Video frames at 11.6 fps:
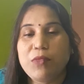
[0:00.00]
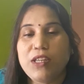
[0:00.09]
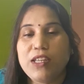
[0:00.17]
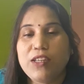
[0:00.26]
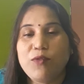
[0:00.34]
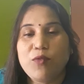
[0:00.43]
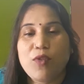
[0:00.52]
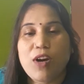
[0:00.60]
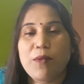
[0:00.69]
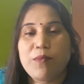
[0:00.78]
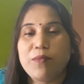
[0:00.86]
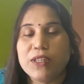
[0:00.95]
मिलेगी वो
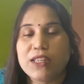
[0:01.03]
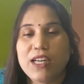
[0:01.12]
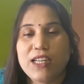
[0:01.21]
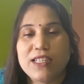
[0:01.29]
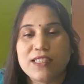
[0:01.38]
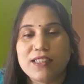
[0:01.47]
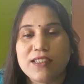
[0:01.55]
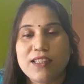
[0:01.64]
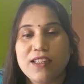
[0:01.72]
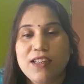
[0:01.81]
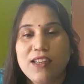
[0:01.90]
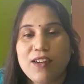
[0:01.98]
आप बता नहीं
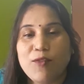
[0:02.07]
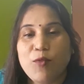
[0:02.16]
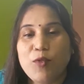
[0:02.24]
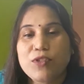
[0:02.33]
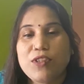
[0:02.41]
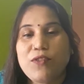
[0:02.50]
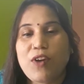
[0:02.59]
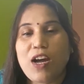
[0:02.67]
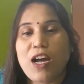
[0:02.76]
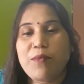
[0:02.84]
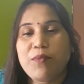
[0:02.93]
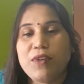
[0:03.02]
सकते वो सिर्फ
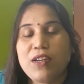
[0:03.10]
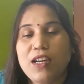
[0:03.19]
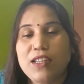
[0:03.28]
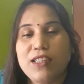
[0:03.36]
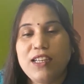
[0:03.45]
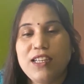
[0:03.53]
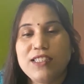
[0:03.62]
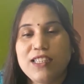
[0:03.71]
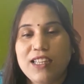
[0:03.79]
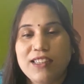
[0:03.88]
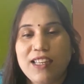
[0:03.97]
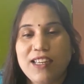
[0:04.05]
आपका दिल ही
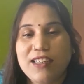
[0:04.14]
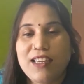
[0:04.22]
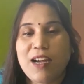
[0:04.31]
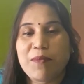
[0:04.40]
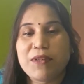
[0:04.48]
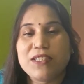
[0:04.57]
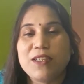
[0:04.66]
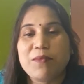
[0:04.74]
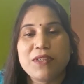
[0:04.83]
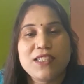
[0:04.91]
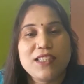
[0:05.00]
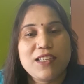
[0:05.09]
जानता है कि आप
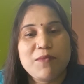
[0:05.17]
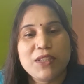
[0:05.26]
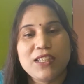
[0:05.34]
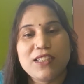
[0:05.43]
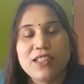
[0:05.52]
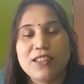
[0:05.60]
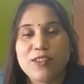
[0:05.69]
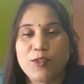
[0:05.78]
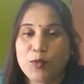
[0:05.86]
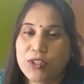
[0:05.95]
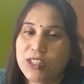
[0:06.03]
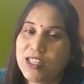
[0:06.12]
जब किसी की मदद करते हो
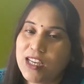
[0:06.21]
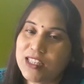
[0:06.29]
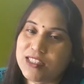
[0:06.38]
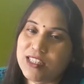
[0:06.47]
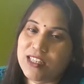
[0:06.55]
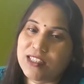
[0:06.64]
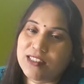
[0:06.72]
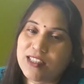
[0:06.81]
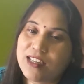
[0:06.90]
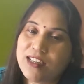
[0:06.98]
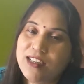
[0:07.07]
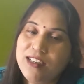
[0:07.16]
तो कितना अच्छा लगता
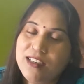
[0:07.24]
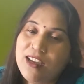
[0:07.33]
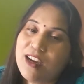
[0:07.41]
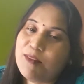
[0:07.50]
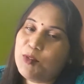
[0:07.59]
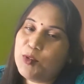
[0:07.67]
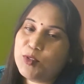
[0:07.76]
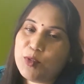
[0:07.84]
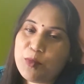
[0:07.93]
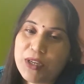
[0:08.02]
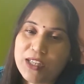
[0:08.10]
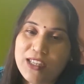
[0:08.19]
है हम लोग
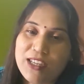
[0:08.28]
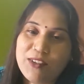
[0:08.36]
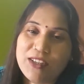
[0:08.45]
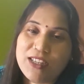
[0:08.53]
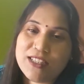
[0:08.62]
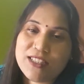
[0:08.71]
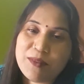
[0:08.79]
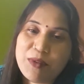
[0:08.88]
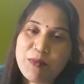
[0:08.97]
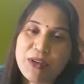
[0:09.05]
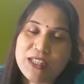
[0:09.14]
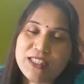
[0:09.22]
तो बर्गर वर्गर
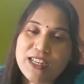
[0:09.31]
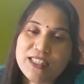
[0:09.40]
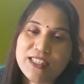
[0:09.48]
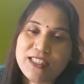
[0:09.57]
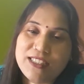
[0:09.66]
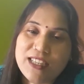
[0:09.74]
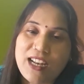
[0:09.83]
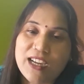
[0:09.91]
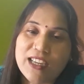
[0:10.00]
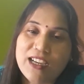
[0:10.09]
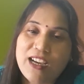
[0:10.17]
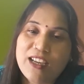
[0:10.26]
सभी बाज़ार से चीज़ें ला
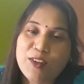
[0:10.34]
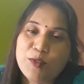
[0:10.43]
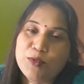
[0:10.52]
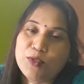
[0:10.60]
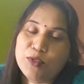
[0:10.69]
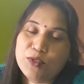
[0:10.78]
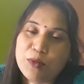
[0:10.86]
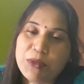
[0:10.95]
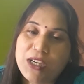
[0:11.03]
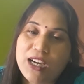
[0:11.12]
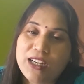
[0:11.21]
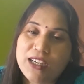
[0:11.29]
के खा रहे हैं उनको तो अभी
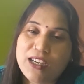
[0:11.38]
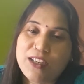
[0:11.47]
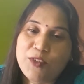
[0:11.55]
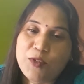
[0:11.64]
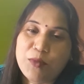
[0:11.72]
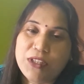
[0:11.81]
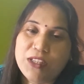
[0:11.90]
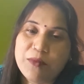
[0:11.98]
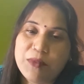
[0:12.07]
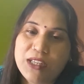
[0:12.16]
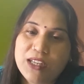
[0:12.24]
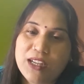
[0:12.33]
खाना खाने को भी नहीं
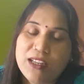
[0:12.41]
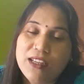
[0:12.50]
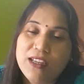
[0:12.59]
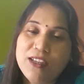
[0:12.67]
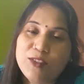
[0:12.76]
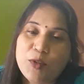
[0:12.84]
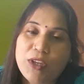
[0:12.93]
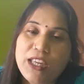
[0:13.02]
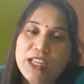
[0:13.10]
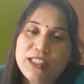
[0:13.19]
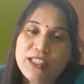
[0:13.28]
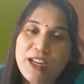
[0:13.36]
मिल रहा है तो
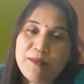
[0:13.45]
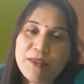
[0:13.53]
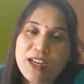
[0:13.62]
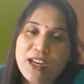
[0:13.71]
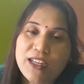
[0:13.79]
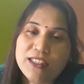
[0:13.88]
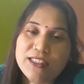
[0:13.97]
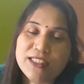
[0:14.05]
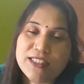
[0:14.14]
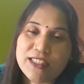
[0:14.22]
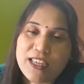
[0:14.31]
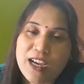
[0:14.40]
एक टाइम का खाना
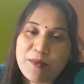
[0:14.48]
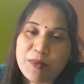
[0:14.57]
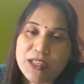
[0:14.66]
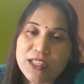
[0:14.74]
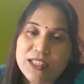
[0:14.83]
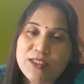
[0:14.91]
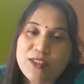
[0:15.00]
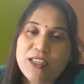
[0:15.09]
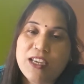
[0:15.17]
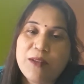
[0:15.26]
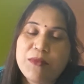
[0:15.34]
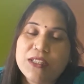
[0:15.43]
जैसे कि आप अगर किसी
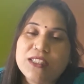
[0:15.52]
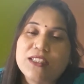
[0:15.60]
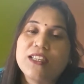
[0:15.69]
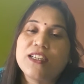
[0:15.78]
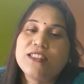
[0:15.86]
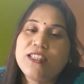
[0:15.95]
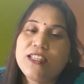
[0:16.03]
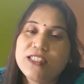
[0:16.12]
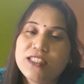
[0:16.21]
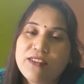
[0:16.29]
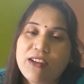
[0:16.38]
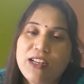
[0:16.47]
की हेल्प कर सकते किसी
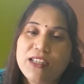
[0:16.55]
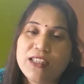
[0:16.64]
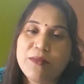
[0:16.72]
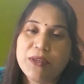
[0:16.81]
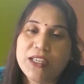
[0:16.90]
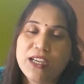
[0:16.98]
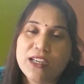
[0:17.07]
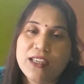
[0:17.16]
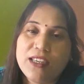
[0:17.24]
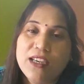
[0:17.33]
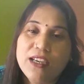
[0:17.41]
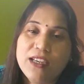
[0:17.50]
रिक्शे वाले की भैया
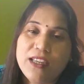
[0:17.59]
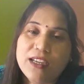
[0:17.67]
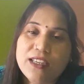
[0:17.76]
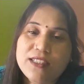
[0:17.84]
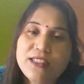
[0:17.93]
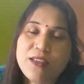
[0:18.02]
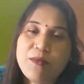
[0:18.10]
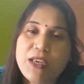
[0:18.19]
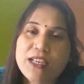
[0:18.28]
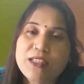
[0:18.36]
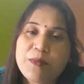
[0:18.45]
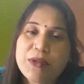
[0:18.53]
की या किसी भी
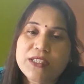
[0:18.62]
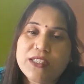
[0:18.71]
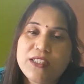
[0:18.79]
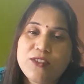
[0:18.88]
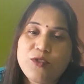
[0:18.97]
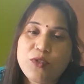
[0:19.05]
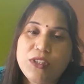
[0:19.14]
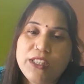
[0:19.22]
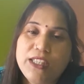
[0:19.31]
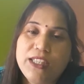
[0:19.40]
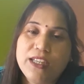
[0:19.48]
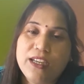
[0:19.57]
ऐसे पर्सन की जो
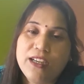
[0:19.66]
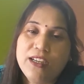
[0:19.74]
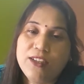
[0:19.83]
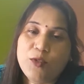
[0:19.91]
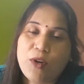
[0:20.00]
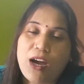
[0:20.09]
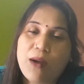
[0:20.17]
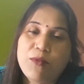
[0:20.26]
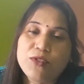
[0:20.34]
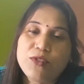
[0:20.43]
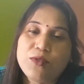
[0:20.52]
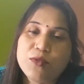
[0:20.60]
निडी है तो
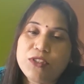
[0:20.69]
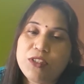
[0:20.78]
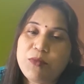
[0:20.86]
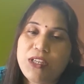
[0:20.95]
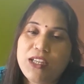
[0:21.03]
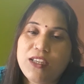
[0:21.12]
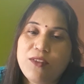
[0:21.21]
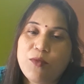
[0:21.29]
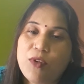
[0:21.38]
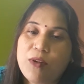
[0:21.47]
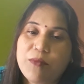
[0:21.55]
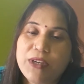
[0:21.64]
आपको जो खुशी मिलेगी
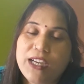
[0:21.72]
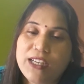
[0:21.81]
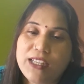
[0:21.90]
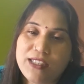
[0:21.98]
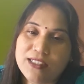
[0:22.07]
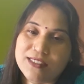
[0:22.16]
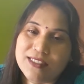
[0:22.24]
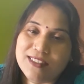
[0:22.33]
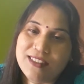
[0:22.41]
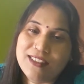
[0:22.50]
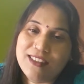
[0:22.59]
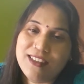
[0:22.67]
वो हम बयाँ नहीं कर
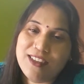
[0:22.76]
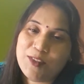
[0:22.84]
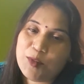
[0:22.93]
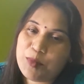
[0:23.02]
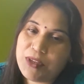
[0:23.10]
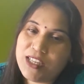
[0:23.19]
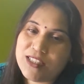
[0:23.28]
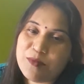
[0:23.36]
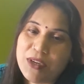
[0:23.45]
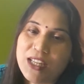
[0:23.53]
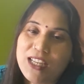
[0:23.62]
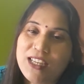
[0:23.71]
सकते तो प्लीज़
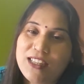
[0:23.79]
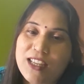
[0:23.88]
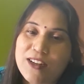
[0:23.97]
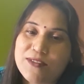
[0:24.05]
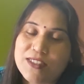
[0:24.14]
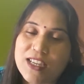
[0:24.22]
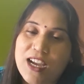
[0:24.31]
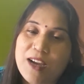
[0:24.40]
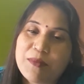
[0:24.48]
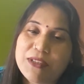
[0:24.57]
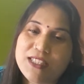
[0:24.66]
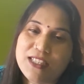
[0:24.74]
मेरे की तरफ से
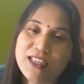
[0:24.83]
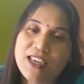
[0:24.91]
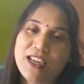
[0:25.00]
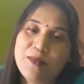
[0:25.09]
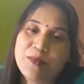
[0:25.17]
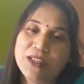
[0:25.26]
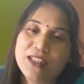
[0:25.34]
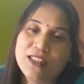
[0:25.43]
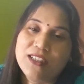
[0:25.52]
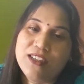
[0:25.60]
आप किसी की हेल्प करें